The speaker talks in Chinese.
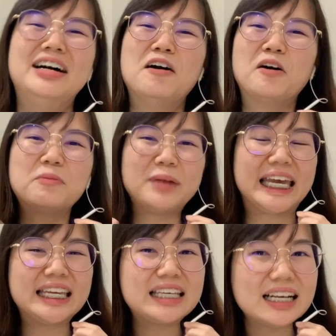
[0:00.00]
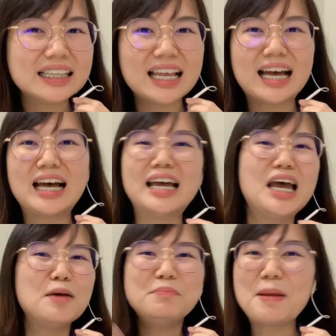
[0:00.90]
烘焙 g 啦。
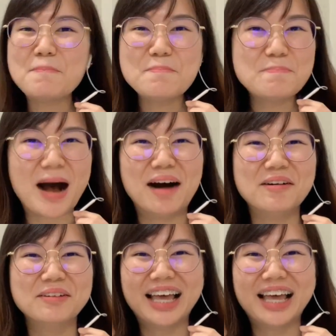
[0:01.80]
面包啊，